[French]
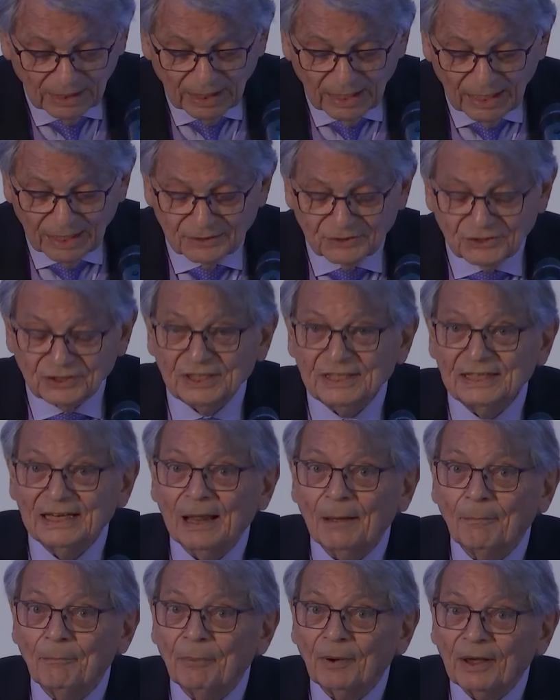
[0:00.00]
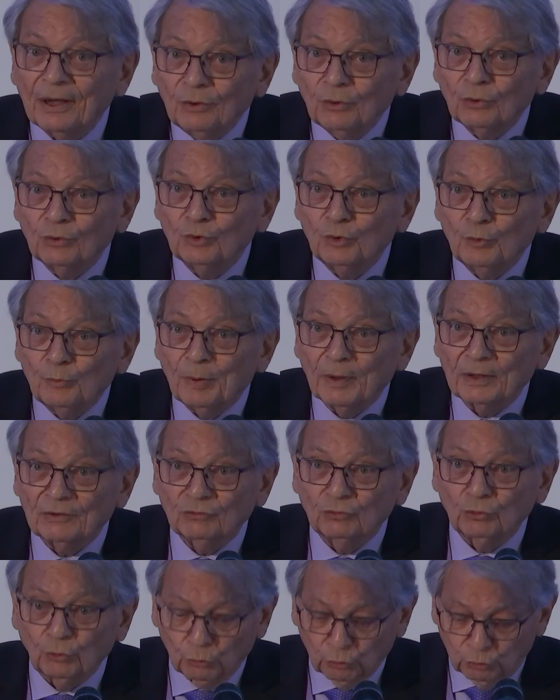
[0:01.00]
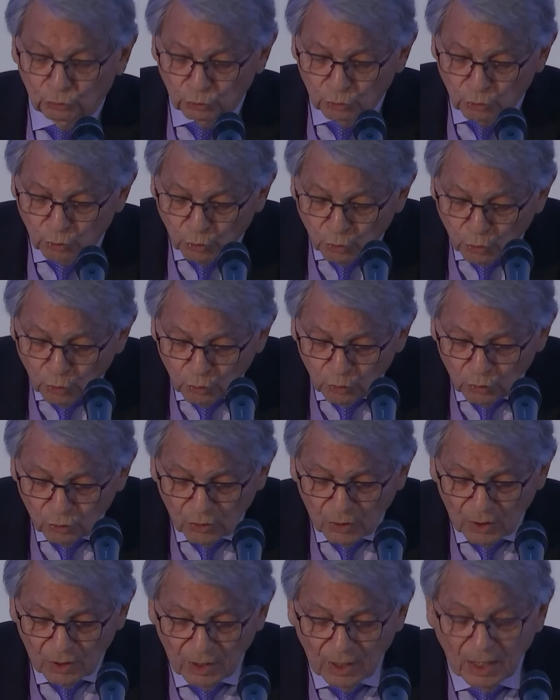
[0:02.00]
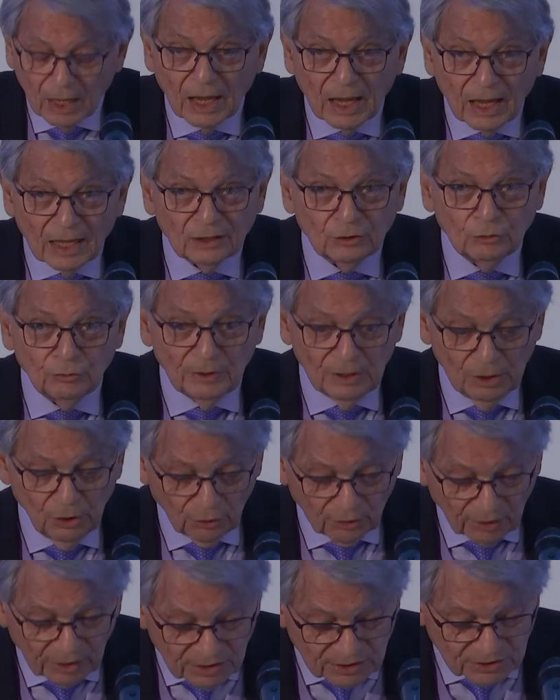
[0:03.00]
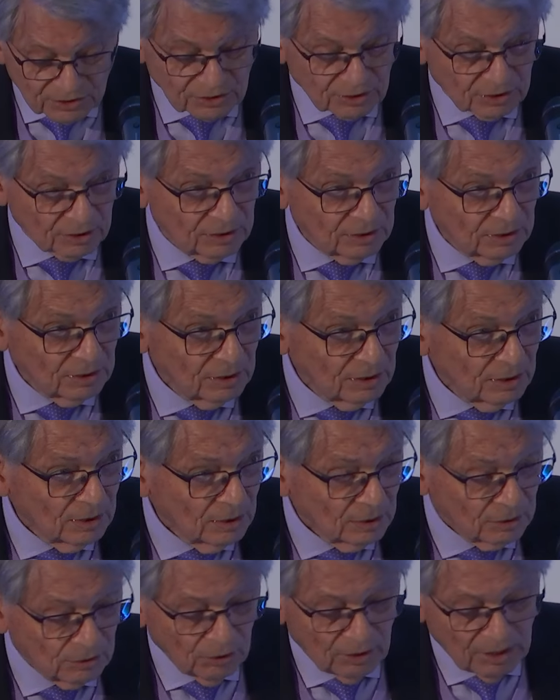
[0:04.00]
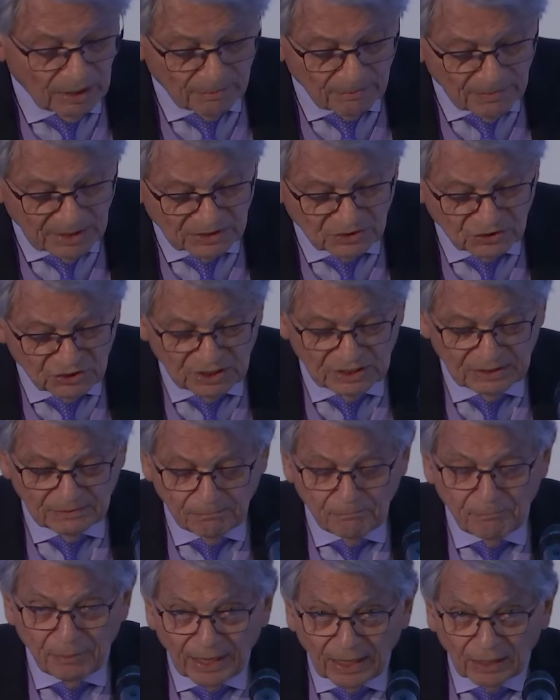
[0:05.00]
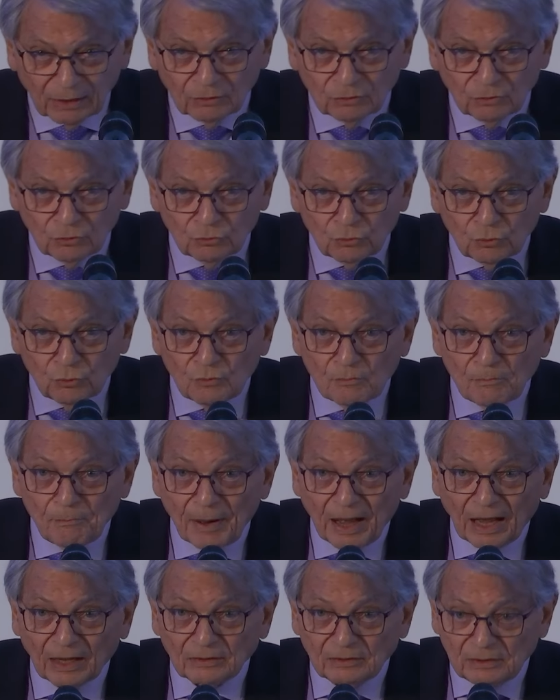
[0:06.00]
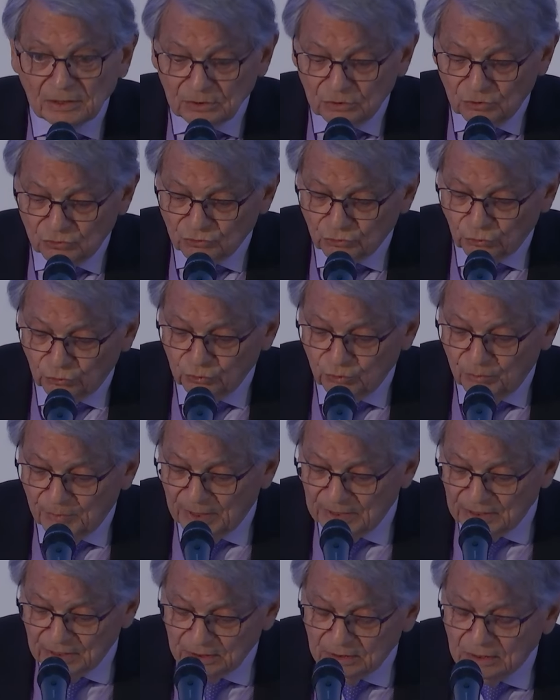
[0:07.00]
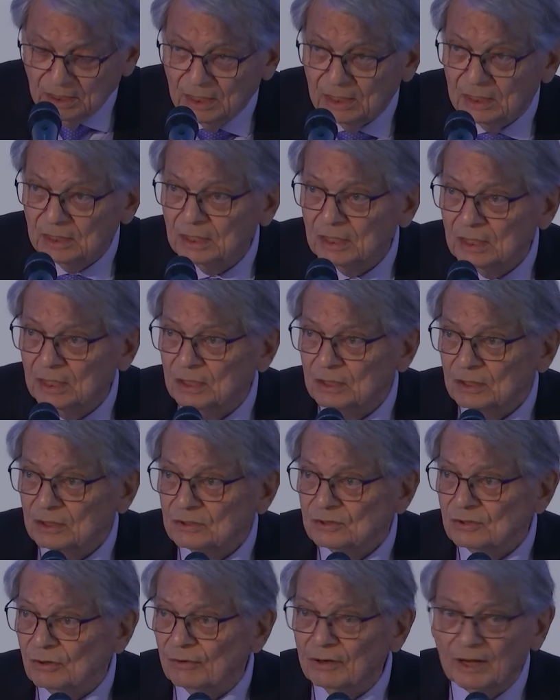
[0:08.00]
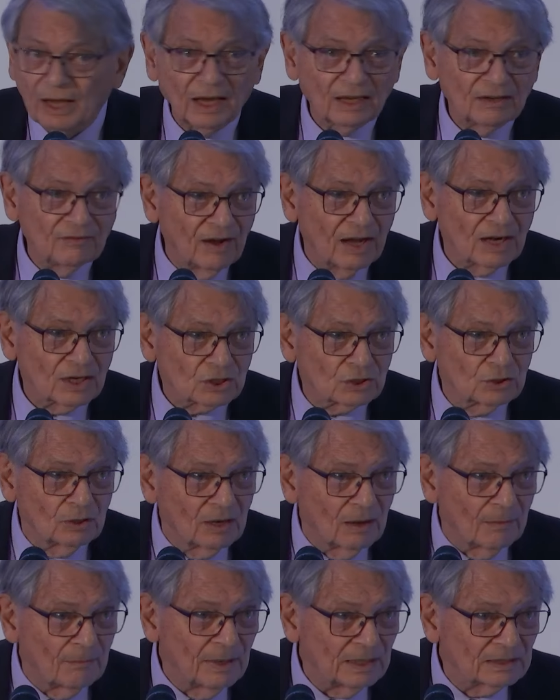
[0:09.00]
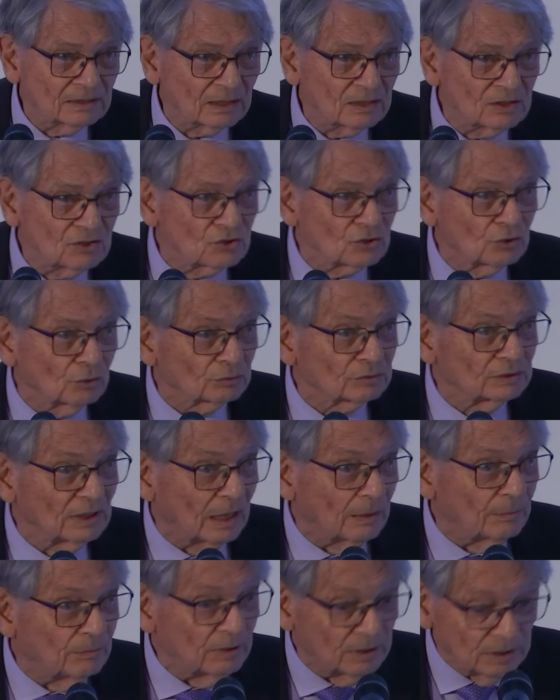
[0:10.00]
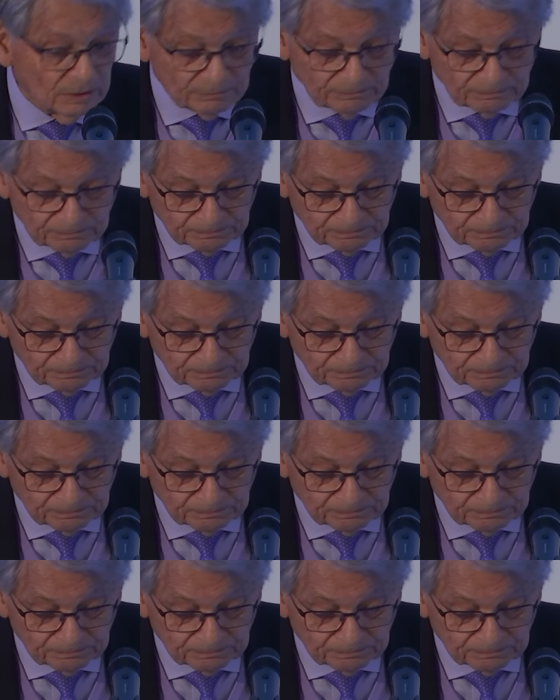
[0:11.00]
Ainsi, la préoccupation du coût induit le risque que la médecine perde une partie de son humanité sur les rivages de la maîtrise comptable.